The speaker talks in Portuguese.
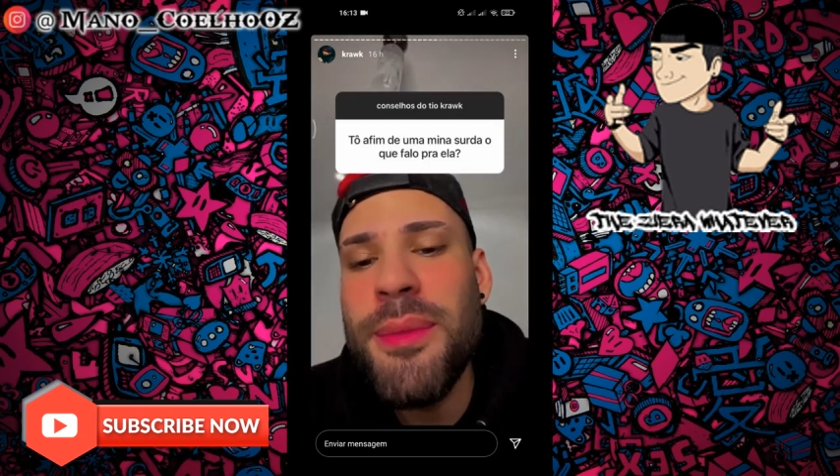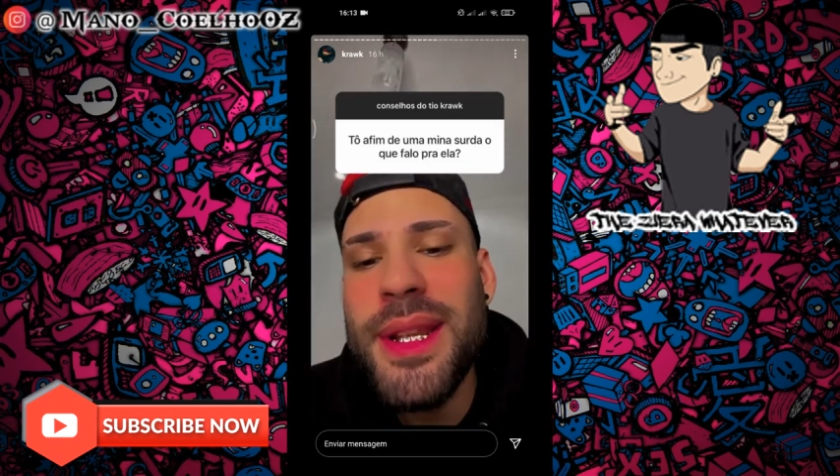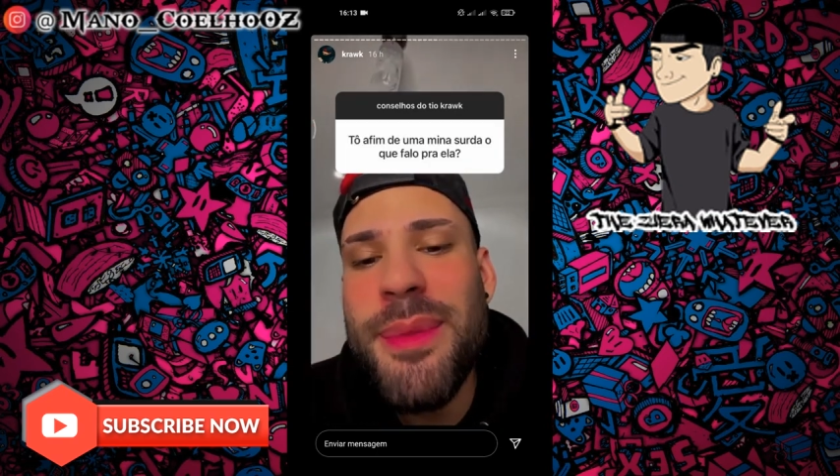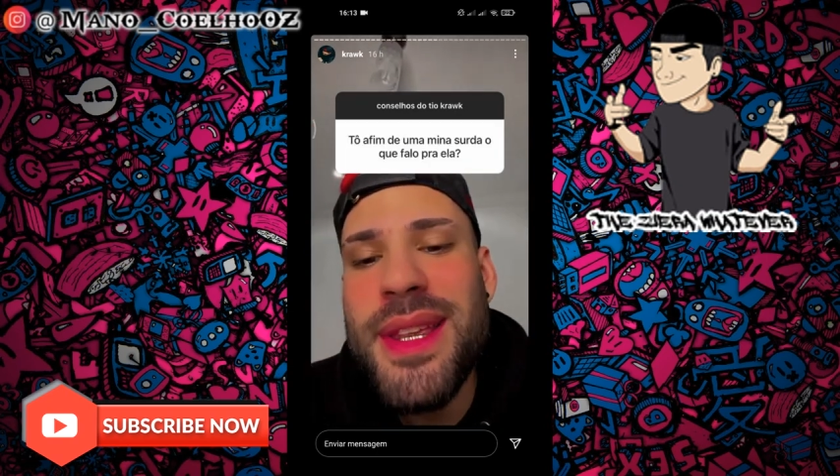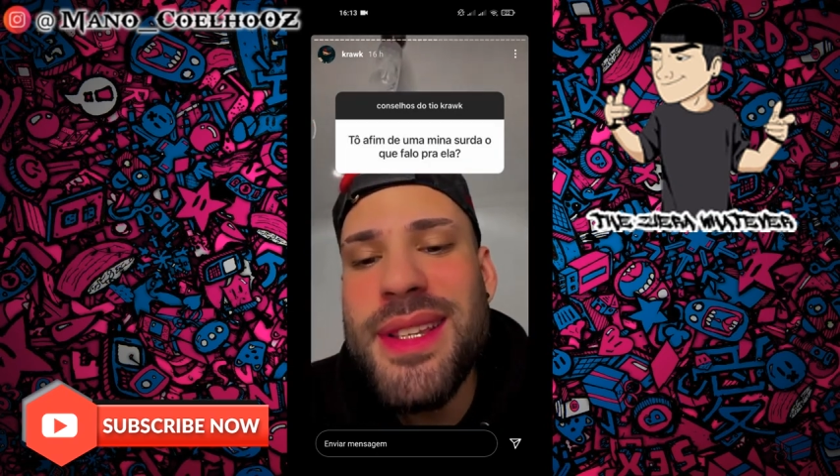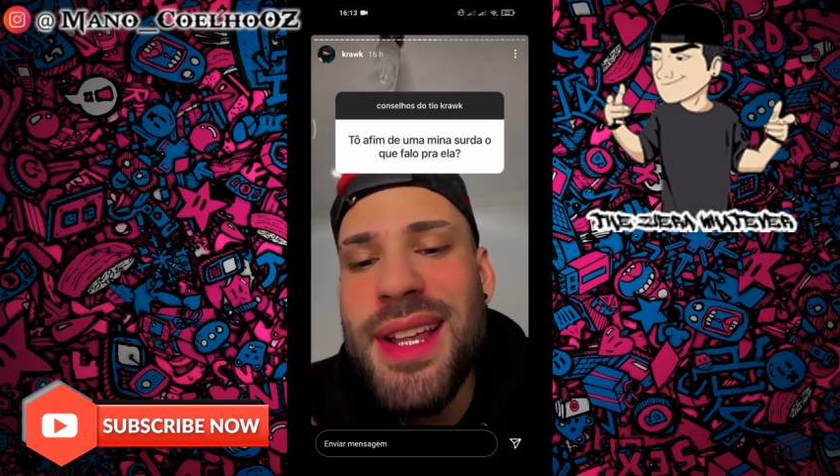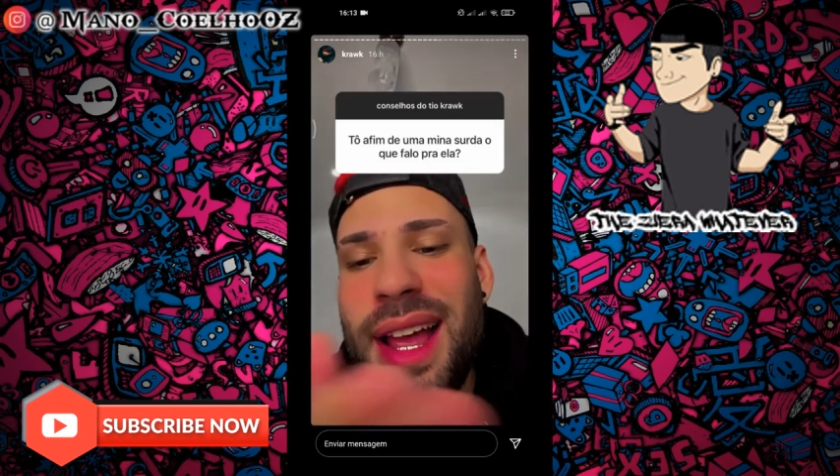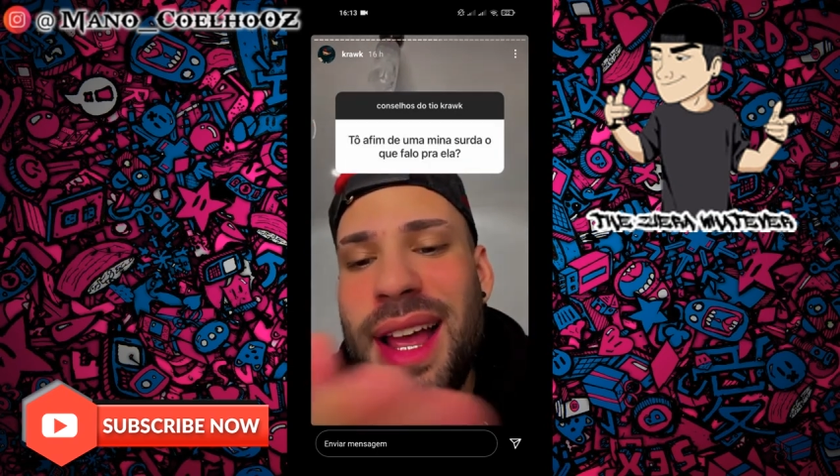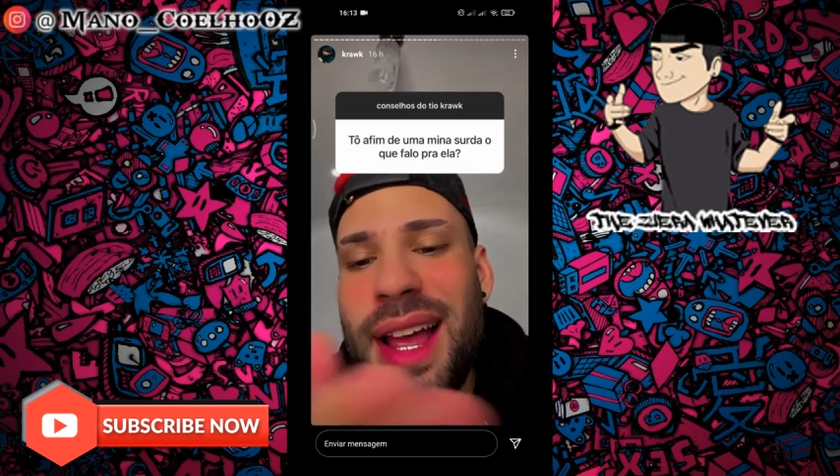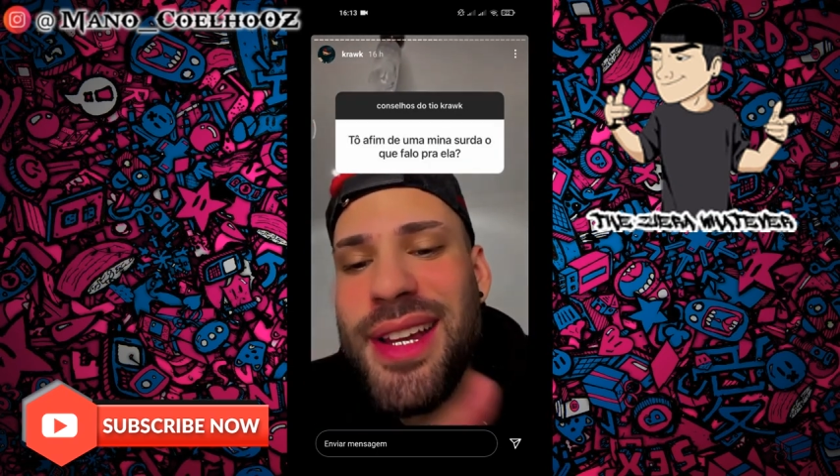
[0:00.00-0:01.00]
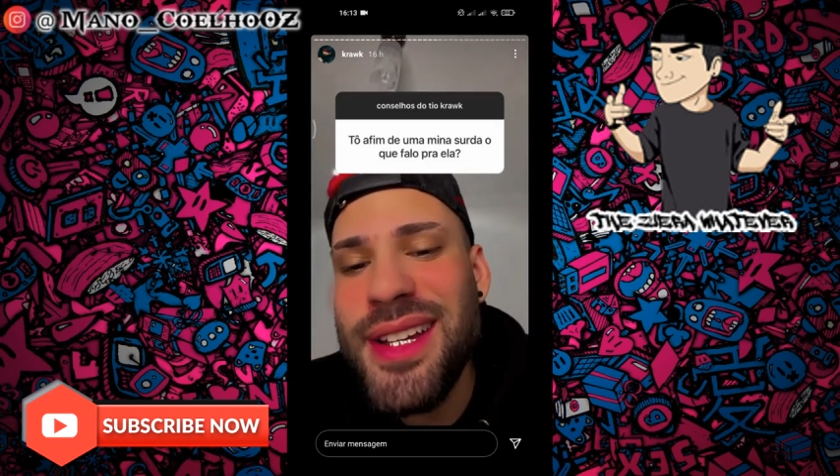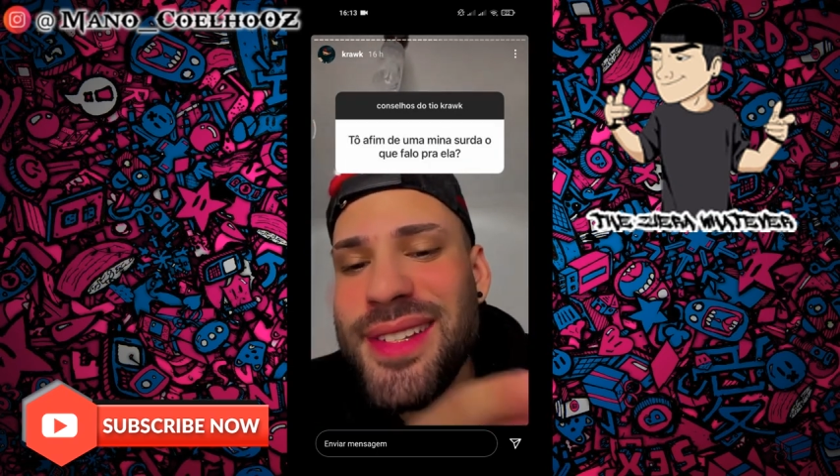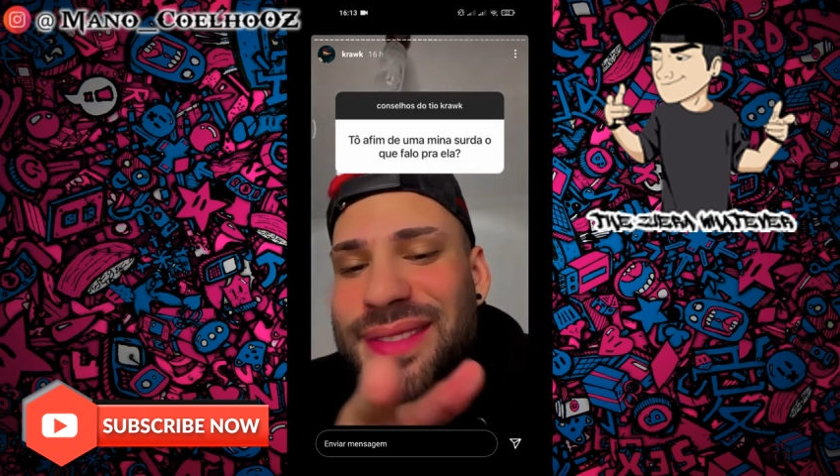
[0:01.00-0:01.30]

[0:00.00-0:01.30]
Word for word: Manda mensagem.